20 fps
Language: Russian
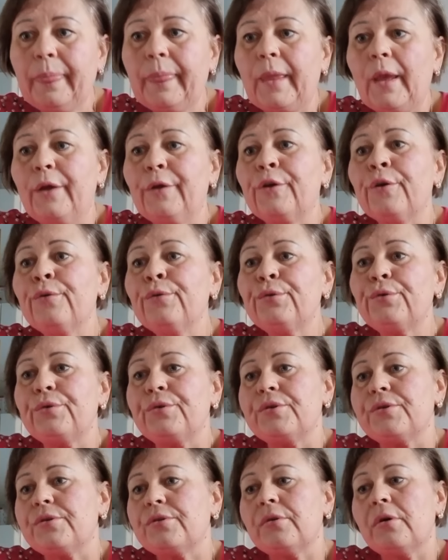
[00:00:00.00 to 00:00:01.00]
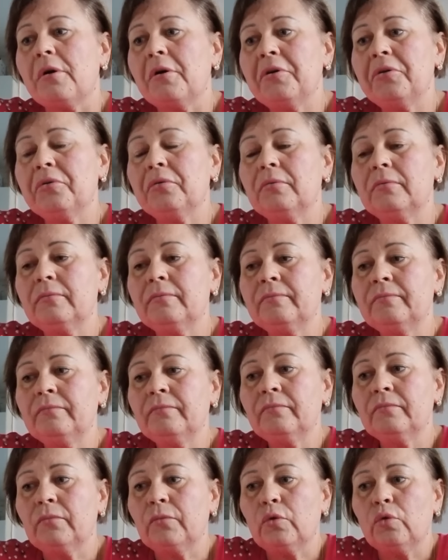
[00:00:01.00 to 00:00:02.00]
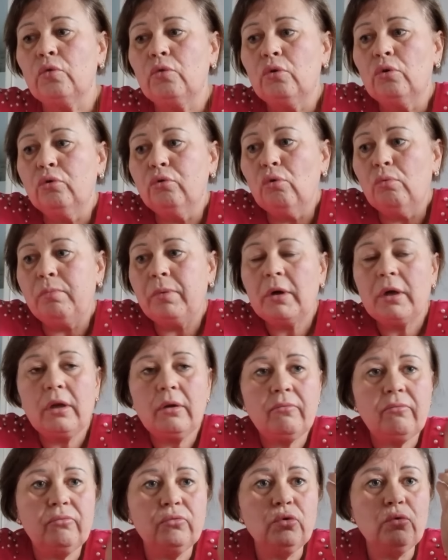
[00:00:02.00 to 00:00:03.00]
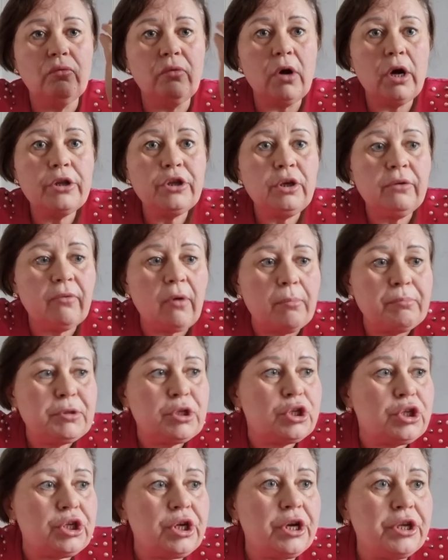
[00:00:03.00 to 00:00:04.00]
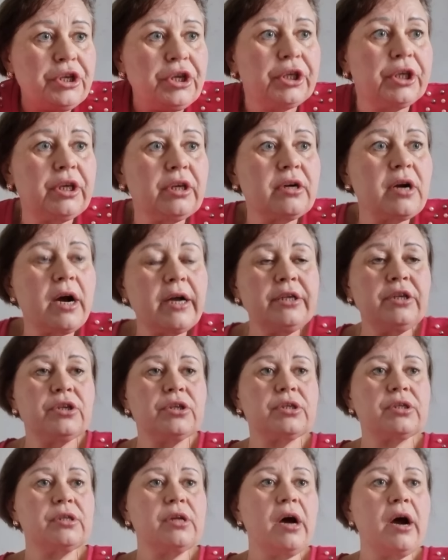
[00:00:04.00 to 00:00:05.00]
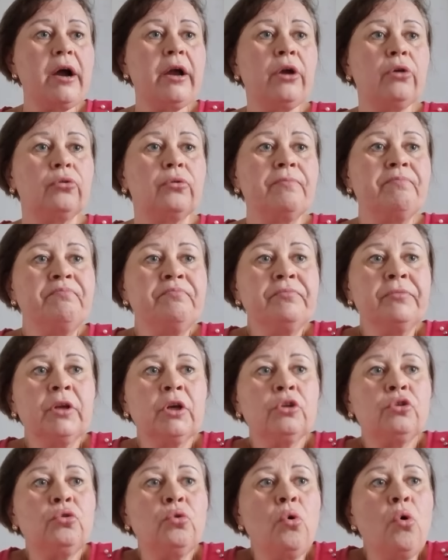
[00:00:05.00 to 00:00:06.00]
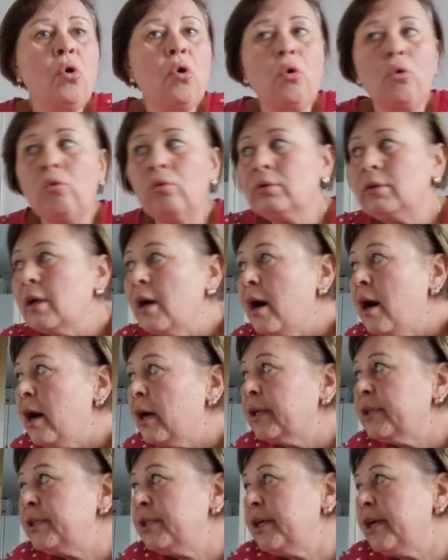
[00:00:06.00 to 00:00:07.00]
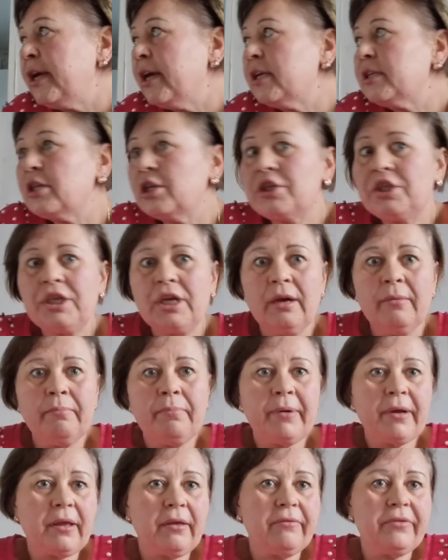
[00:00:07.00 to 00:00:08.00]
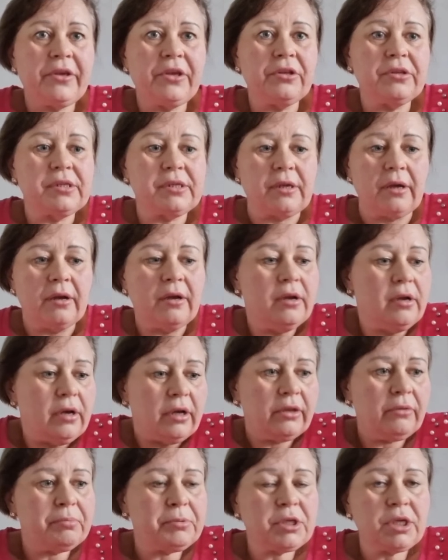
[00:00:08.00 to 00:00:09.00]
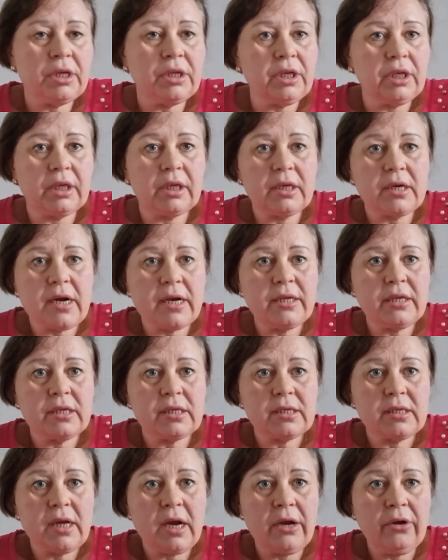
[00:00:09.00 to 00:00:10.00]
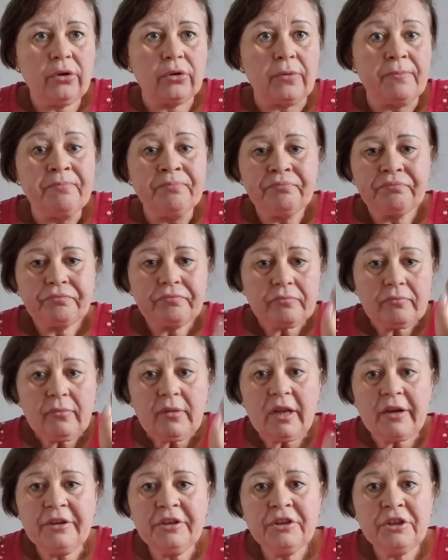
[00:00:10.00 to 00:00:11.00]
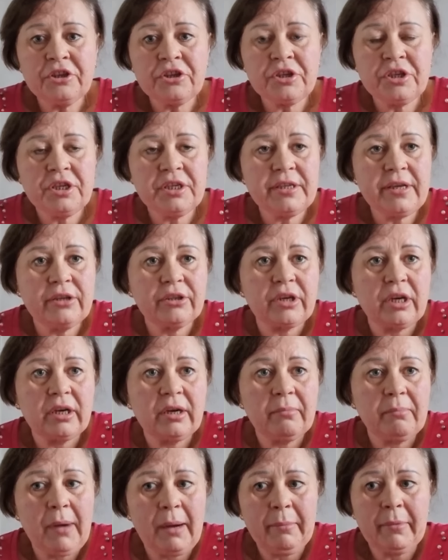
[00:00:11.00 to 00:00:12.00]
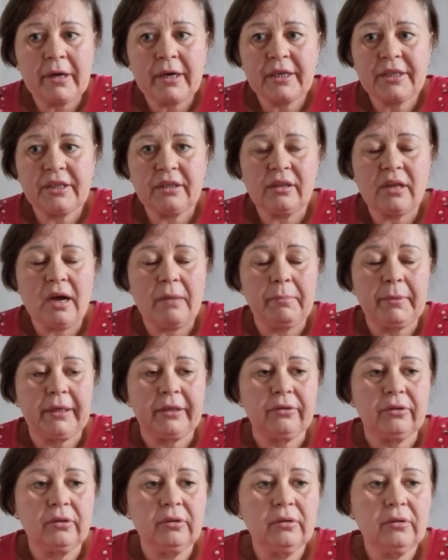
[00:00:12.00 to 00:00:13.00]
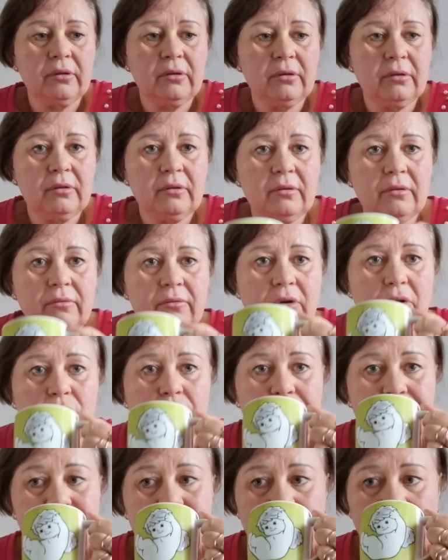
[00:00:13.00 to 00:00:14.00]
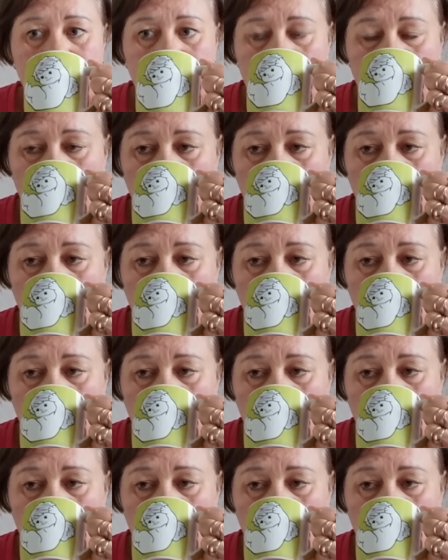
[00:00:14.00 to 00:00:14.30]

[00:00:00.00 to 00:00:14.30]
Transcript: Ну, я вот не знаю. Ну, глупая, ну они вообще ни хера не знают кто, куда, где, зачем появился. Они вообще ни хера не знают. Они даже не знают, как их мама родила, блин. Какой день.